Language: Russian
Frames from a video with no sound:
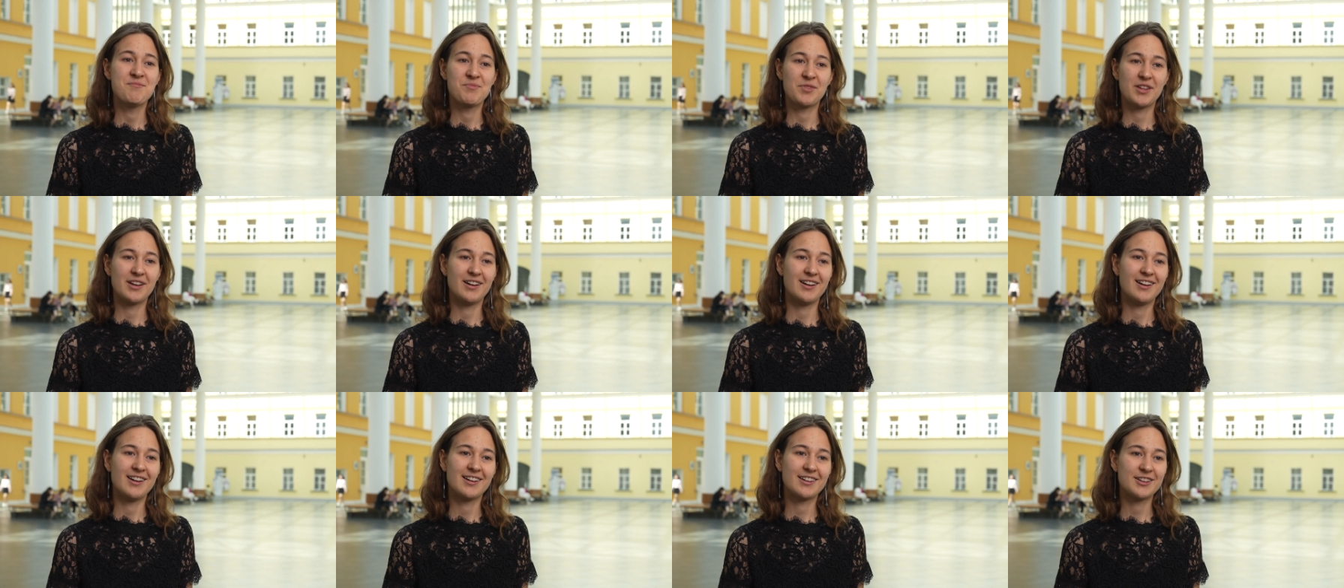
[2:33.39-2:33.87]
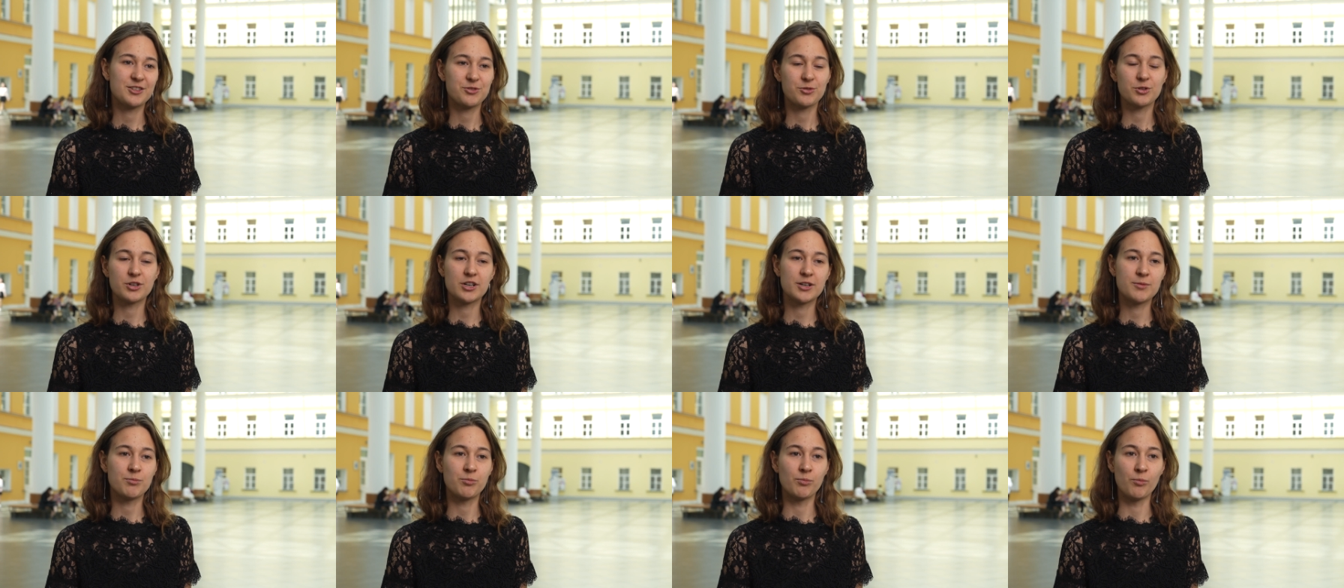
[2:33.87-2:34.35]
э,
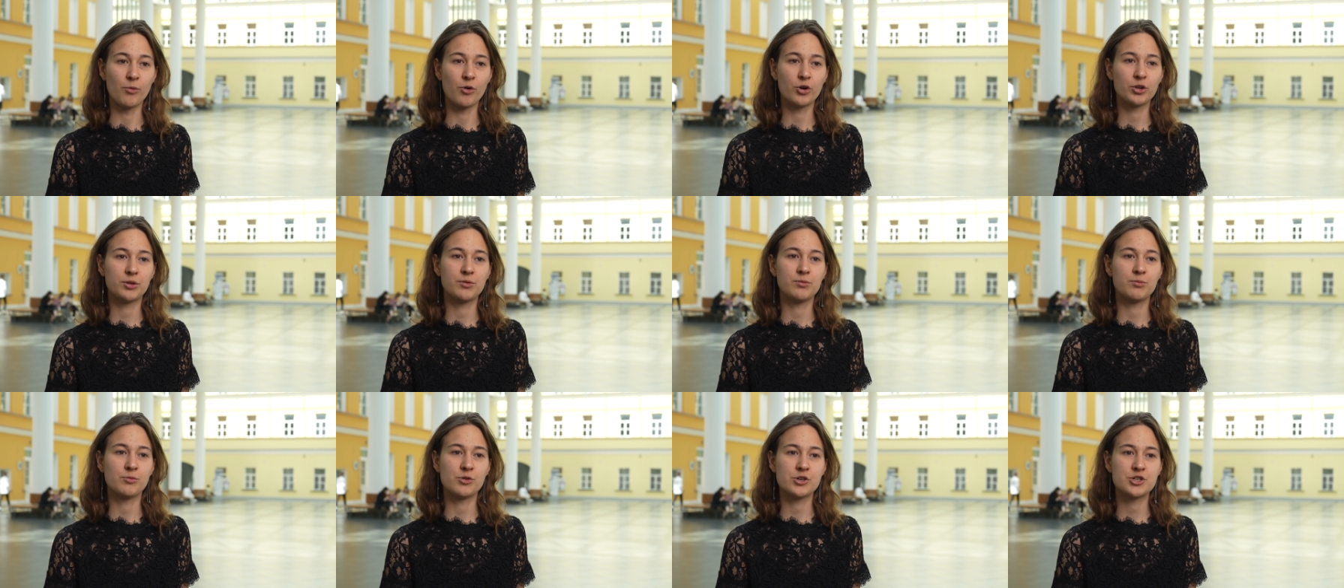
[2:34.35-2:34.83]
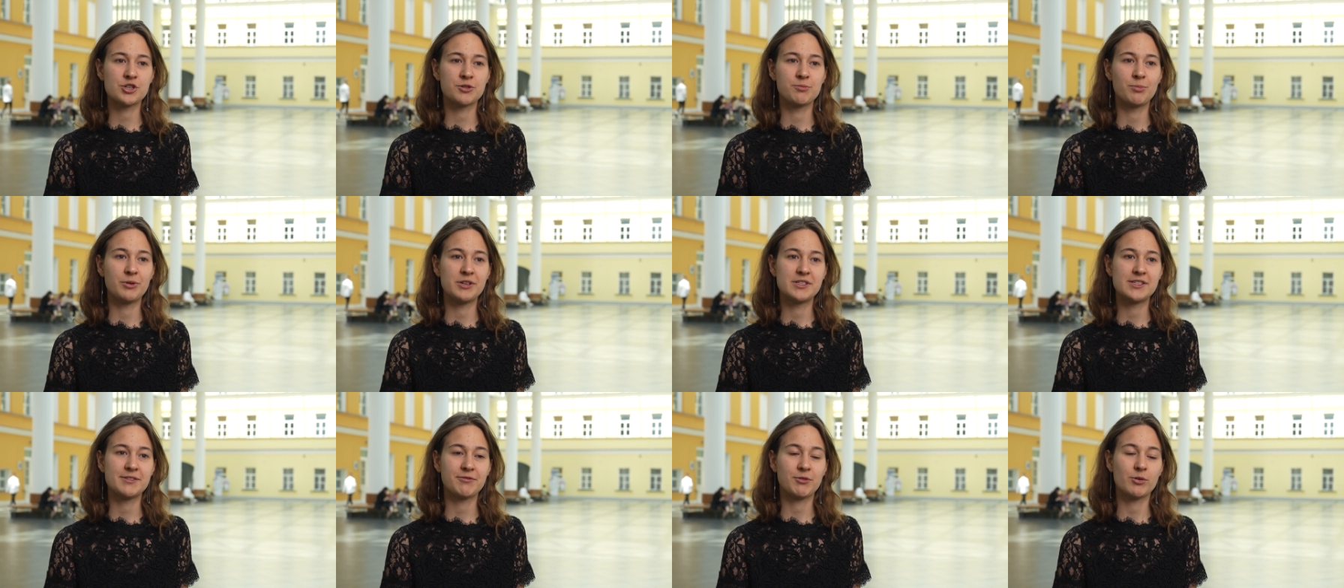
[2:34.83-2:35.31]
которые могут, может
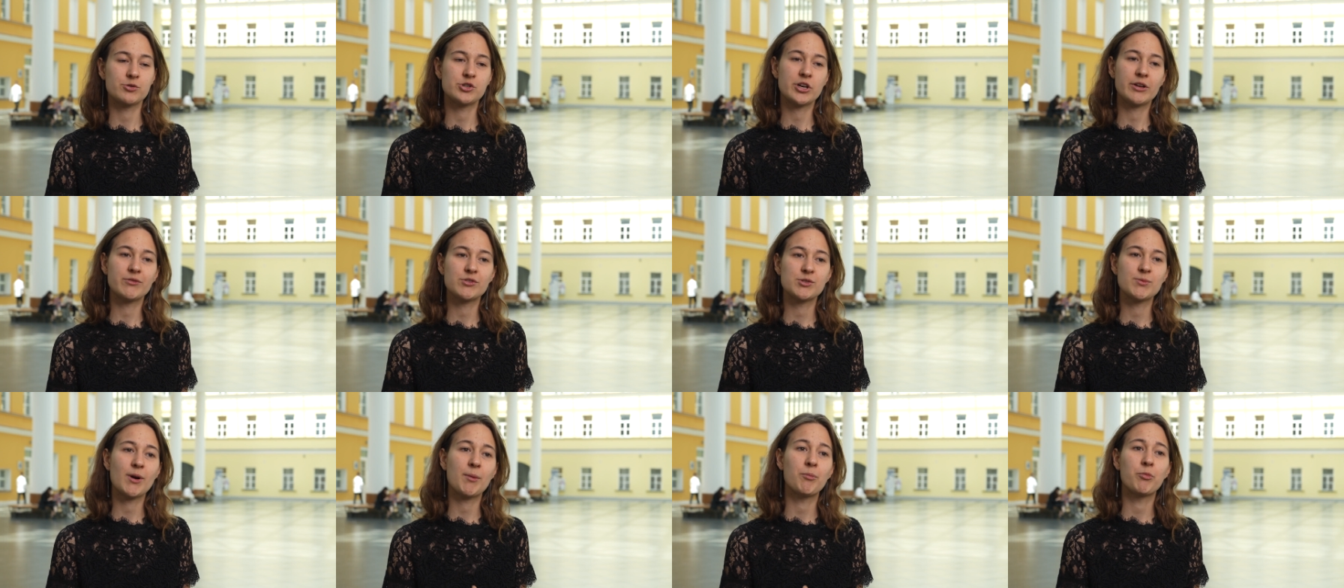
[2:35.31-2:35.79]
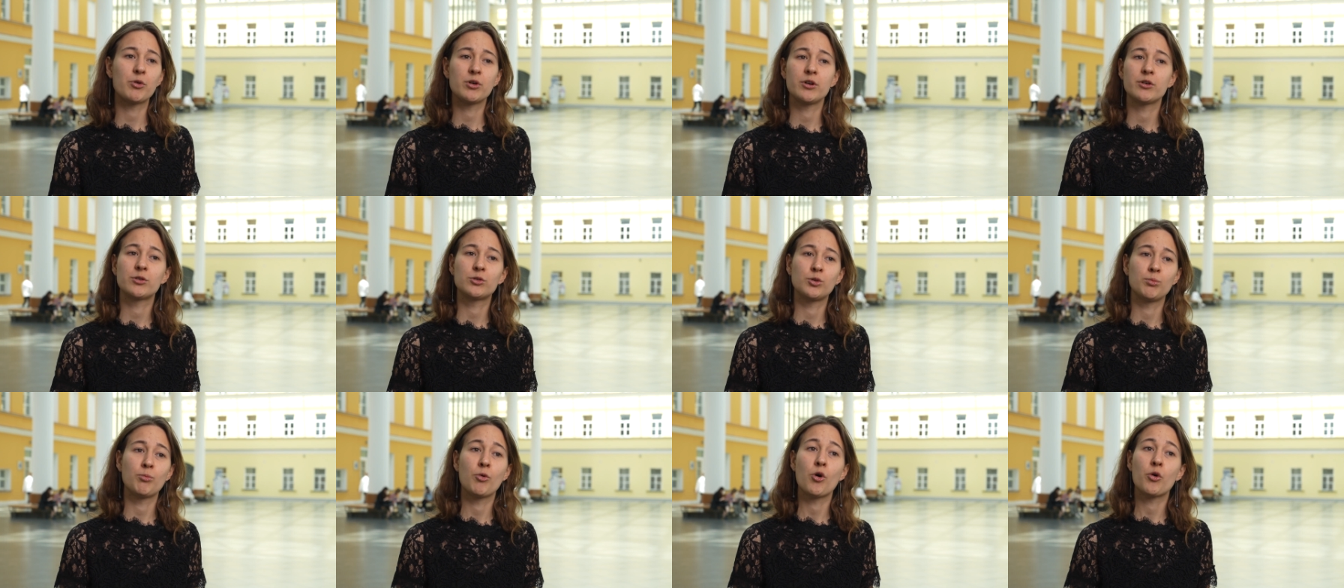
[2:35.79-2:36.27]
быть, включают в себя более
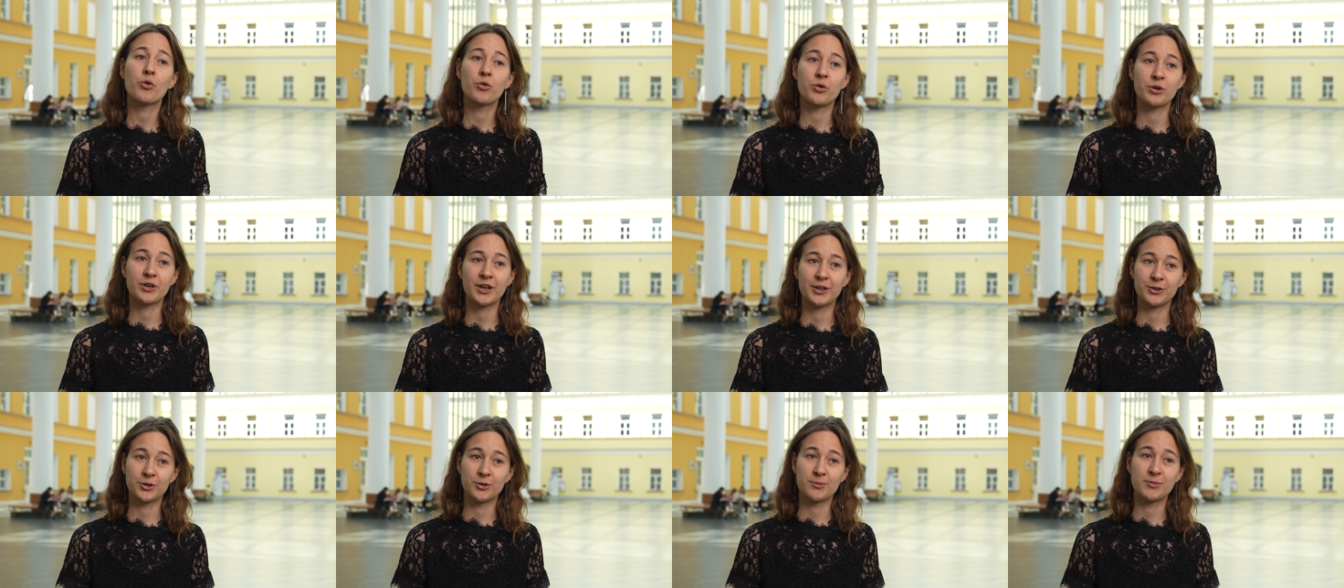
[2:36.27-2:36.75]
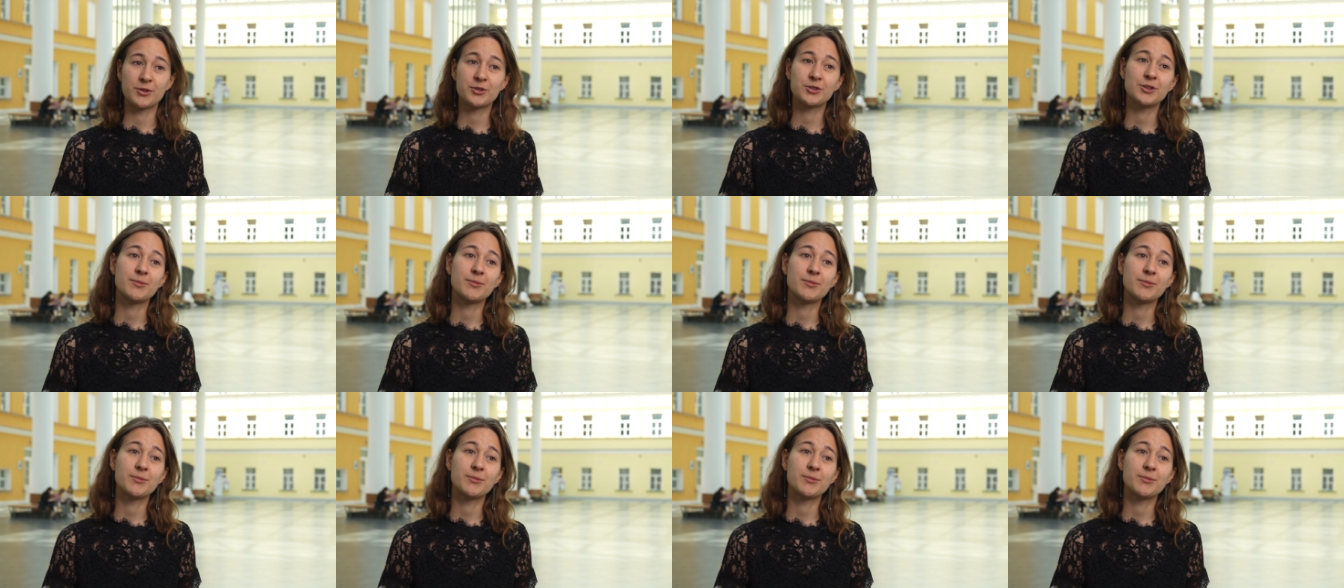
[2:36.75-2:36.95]
глубокую экономику.